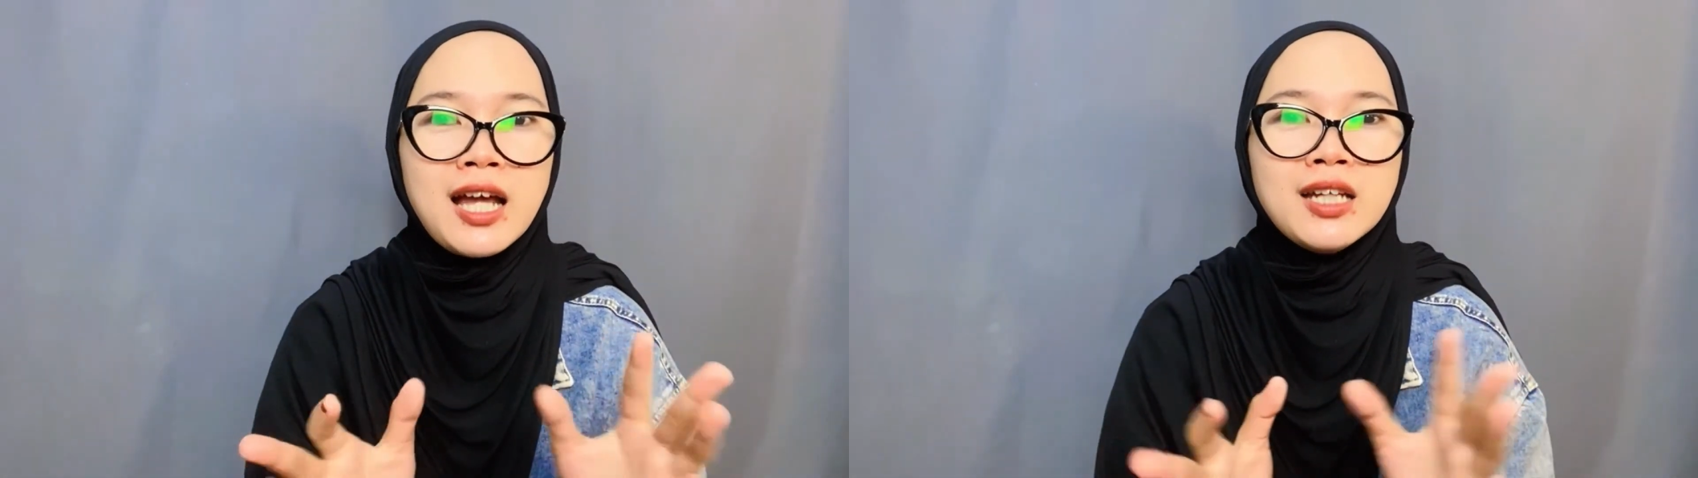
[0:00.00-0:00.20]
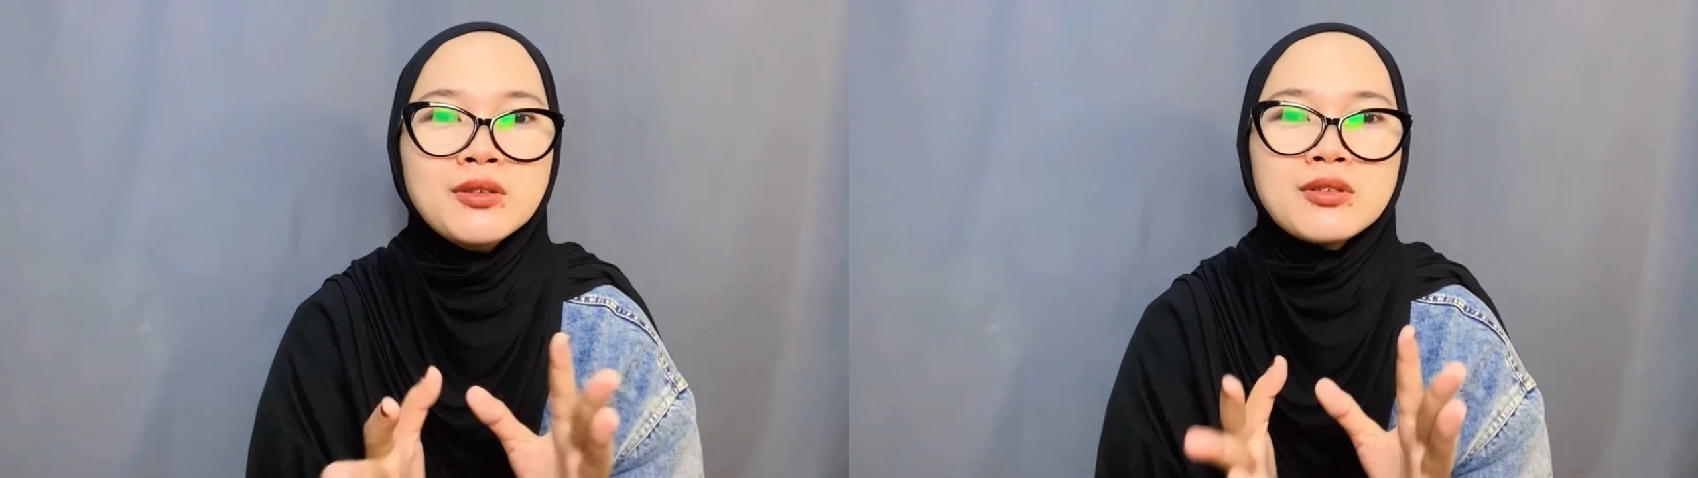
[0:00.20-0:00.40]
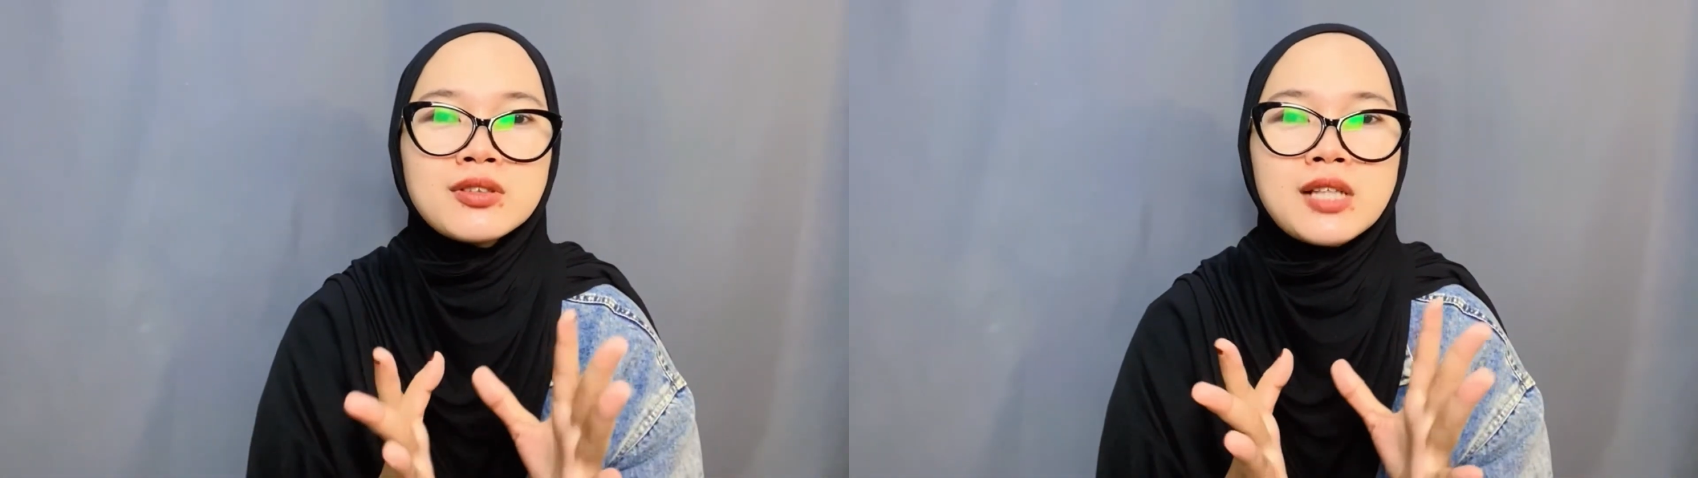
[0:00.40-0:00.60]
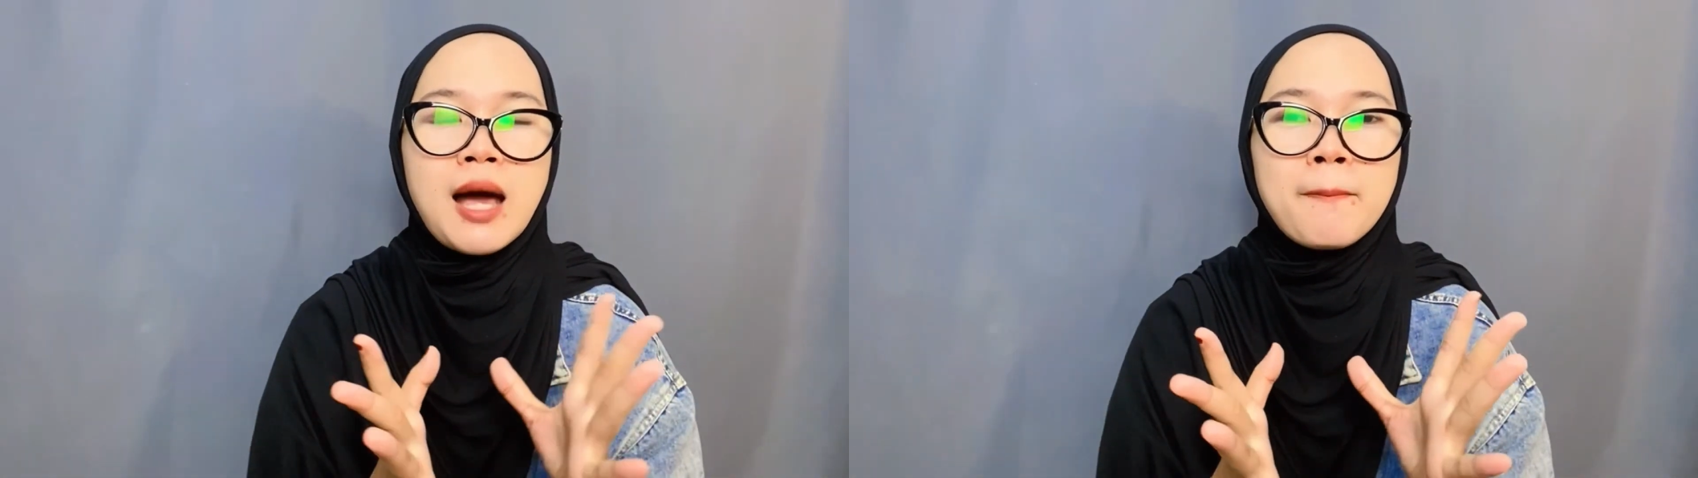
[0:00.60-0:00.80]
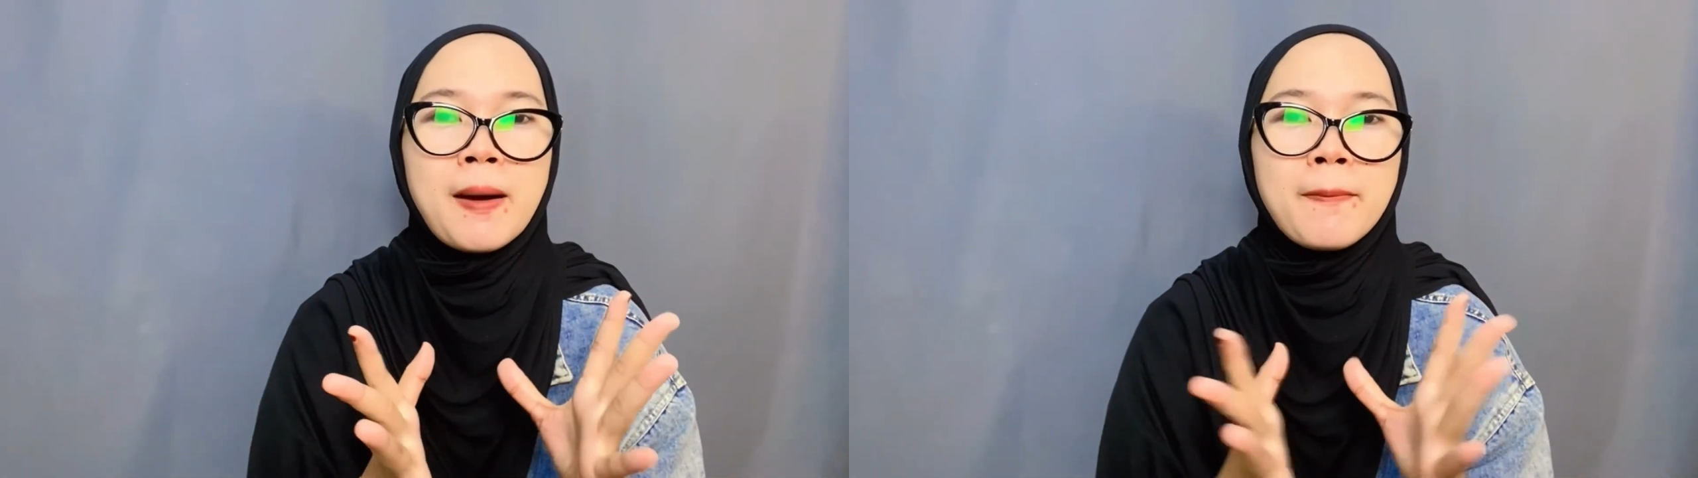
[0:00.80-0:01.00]
kalian ngurus
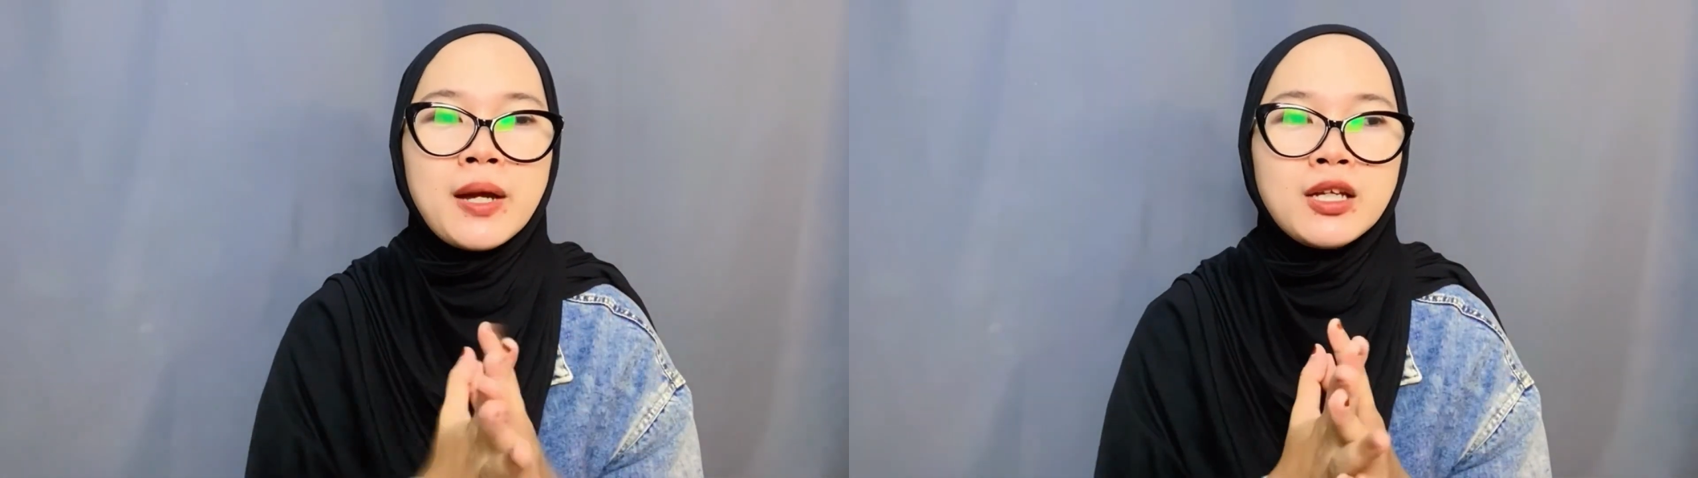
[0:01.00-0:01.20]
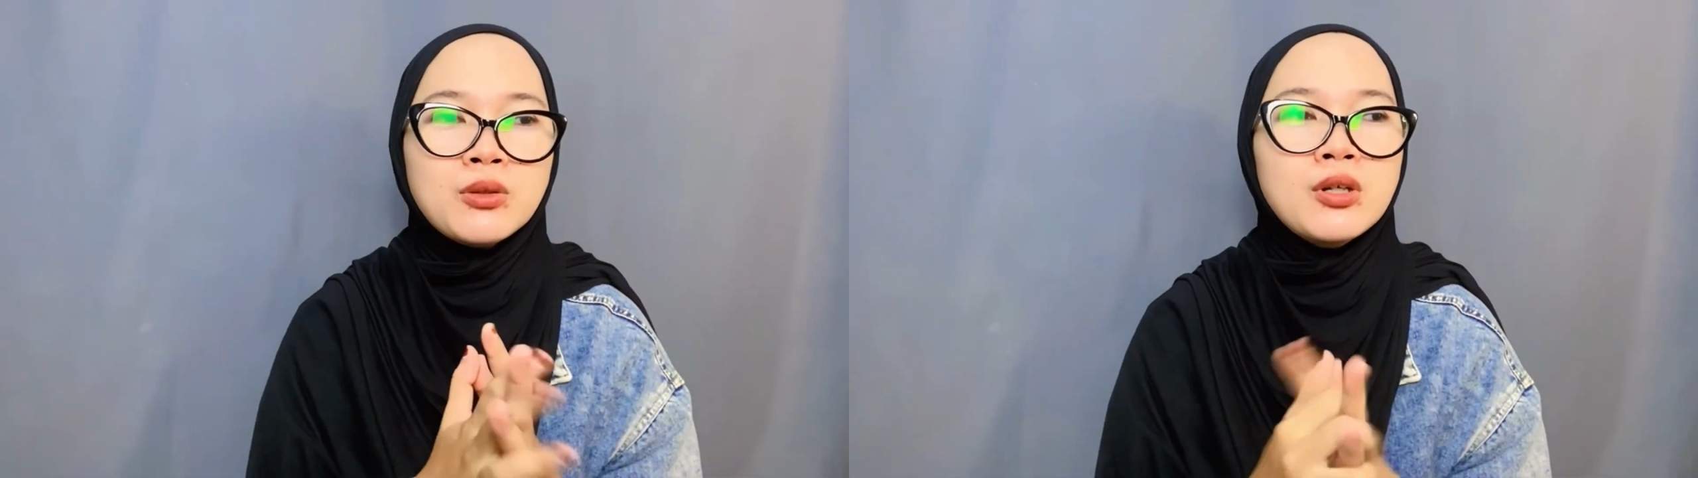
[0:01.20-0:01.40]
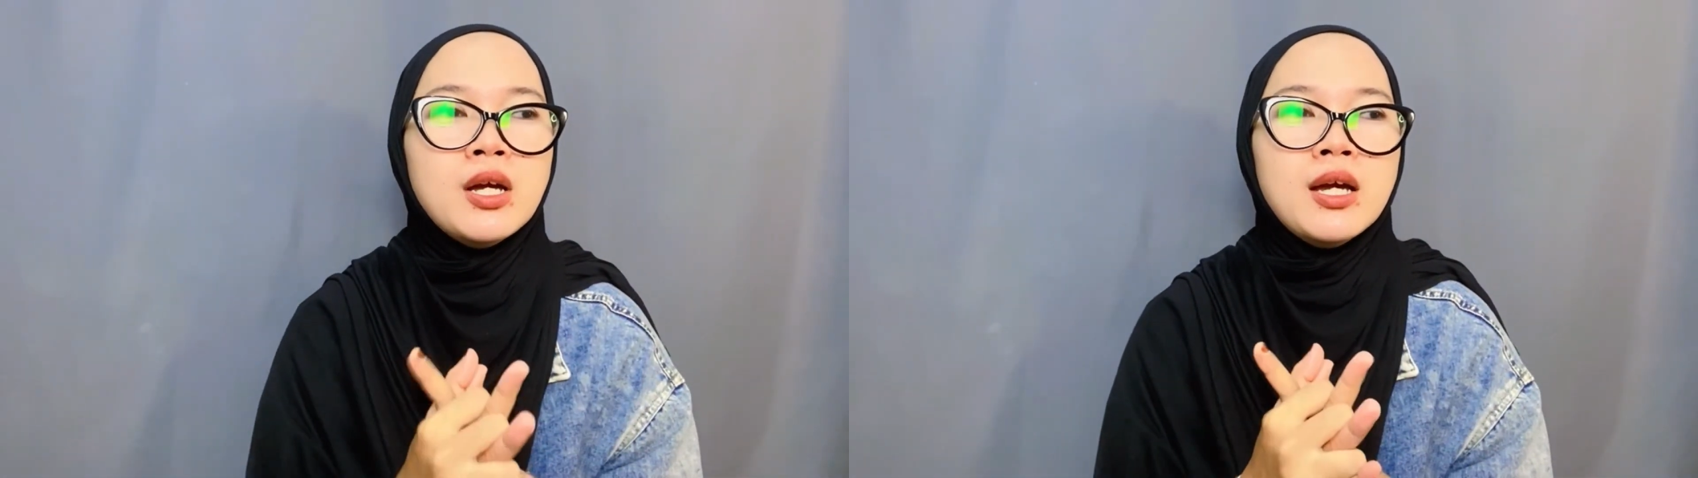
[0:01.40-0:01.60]
apa apa itu